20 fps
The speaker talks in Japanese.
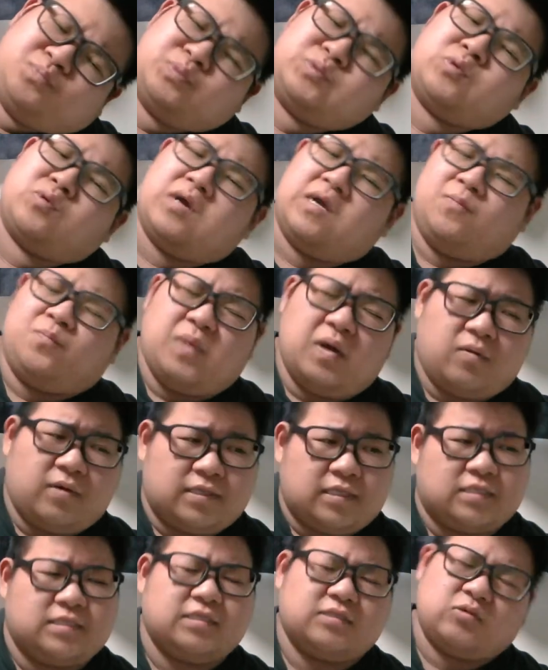プとかいっぱい
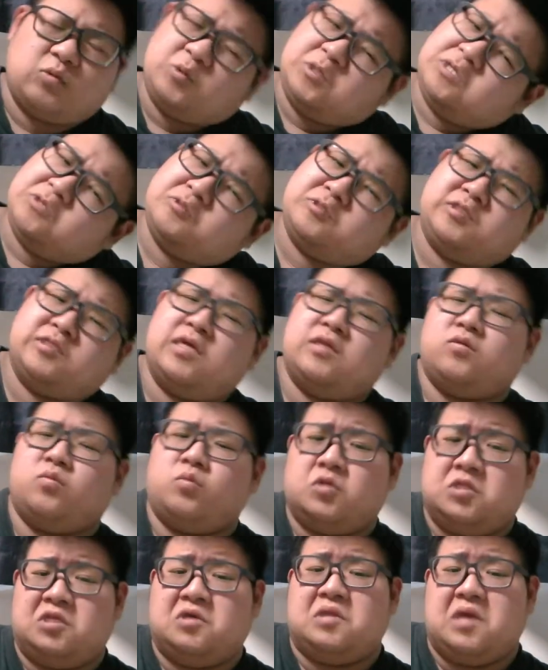渡せそんなことしないと
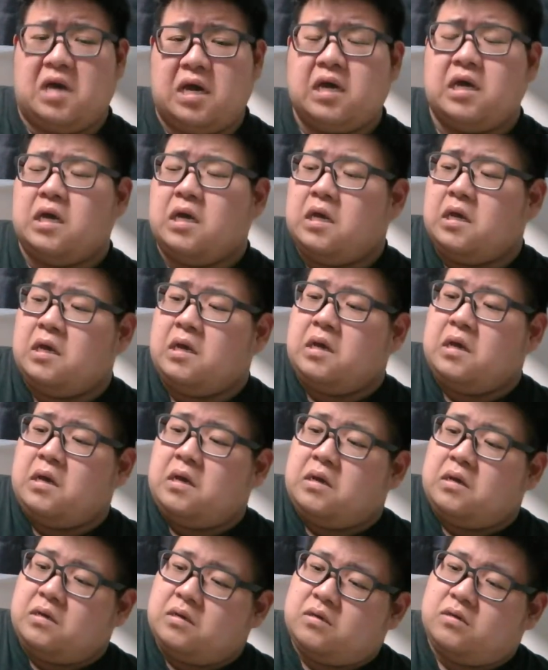思うんだよな。
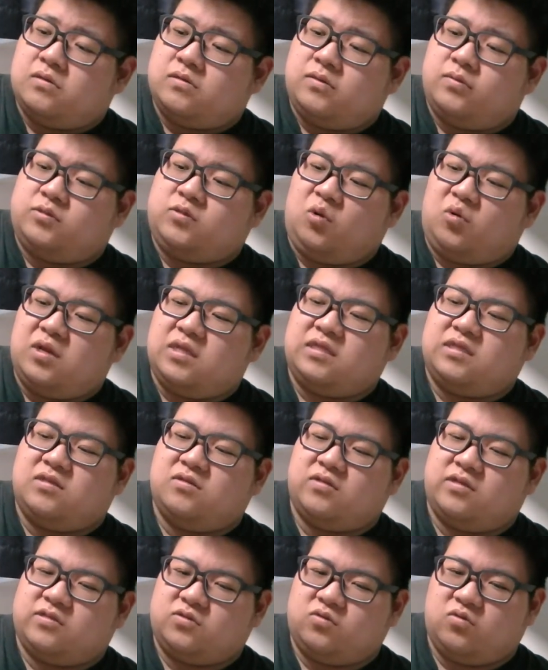うん、それってい
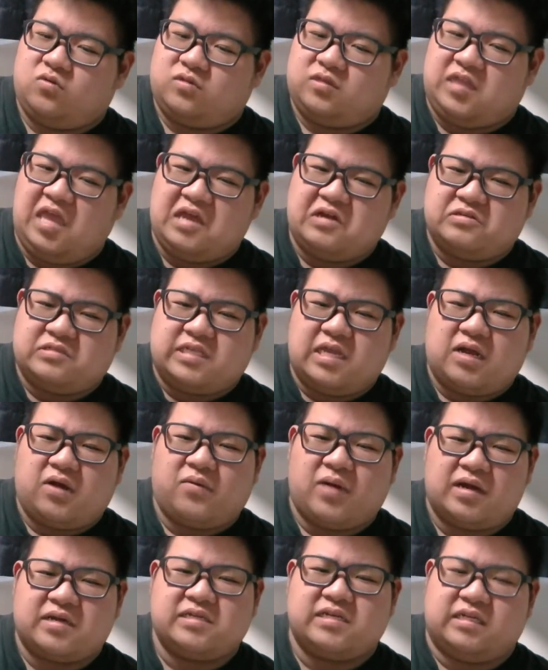うのはその手癖が
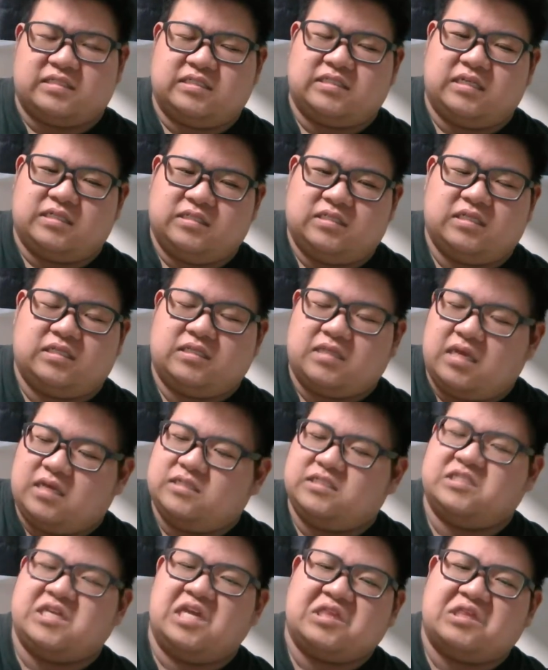悪いやつじゃん、絶対。
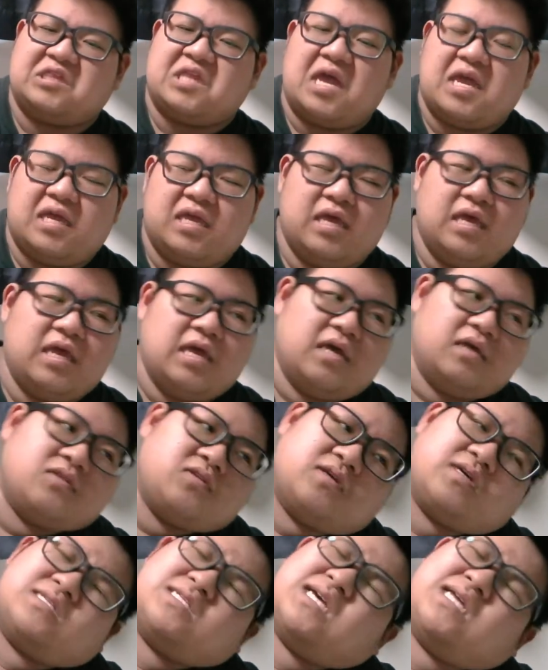絶対。っ
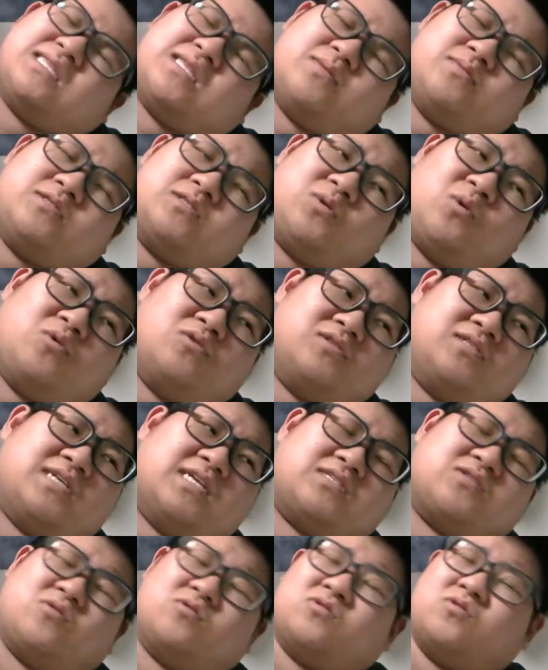ていうかさ、多分そういう
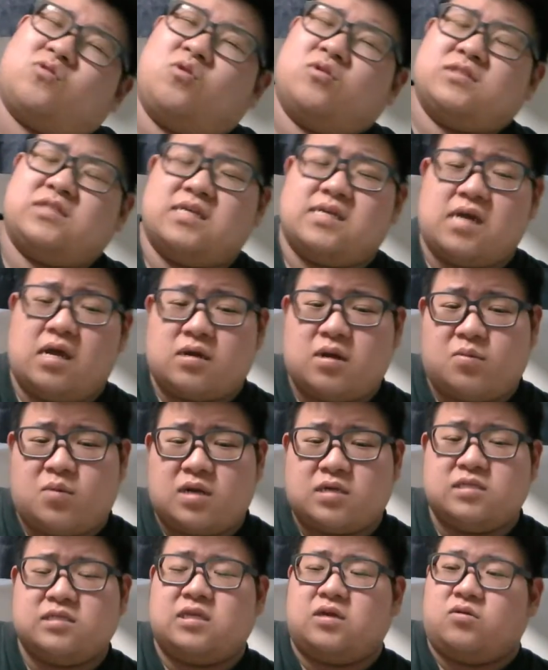やつこそ、こう性格が
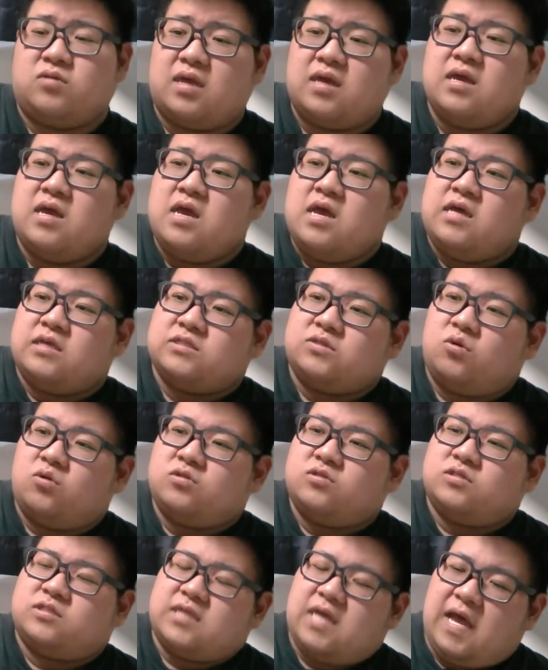悪いんだろうな。そう
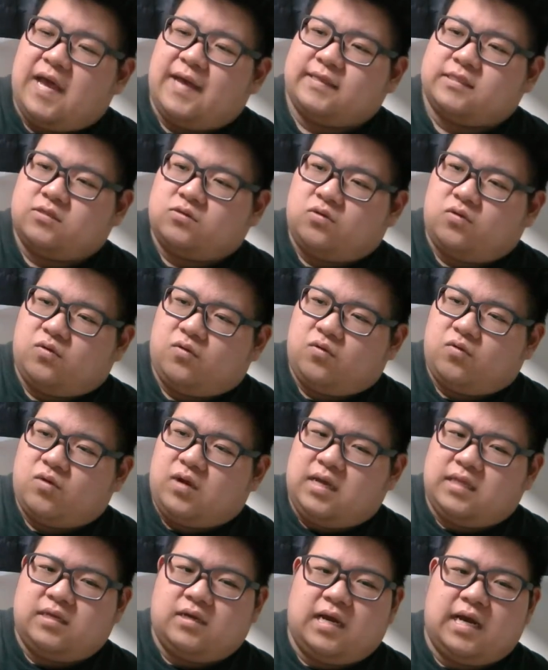いうさ、そのお
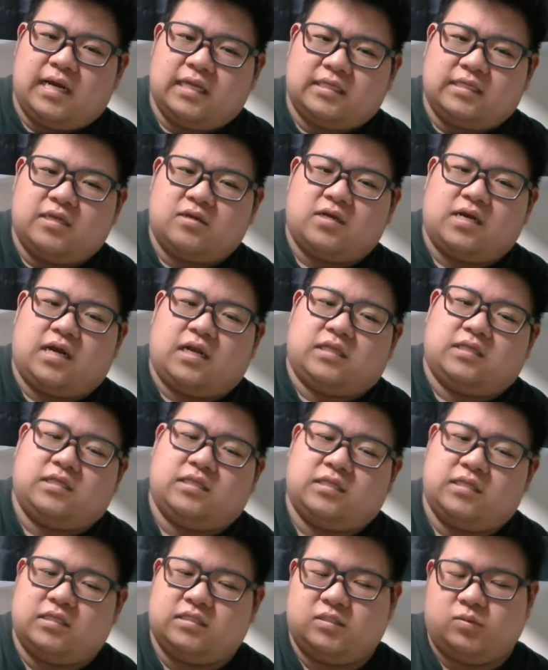金を払ってるからって
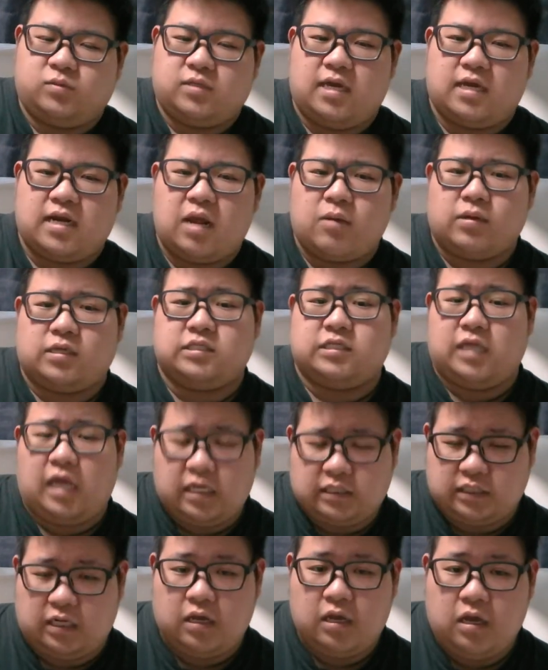言って自分が偉いわけじゃな
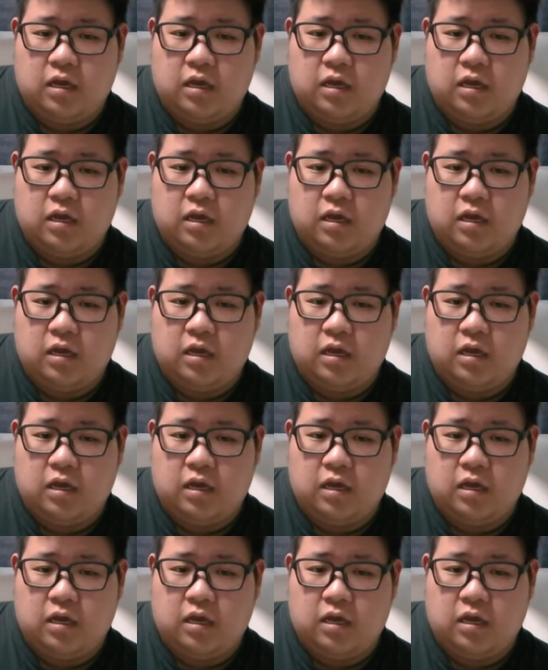いじゃん。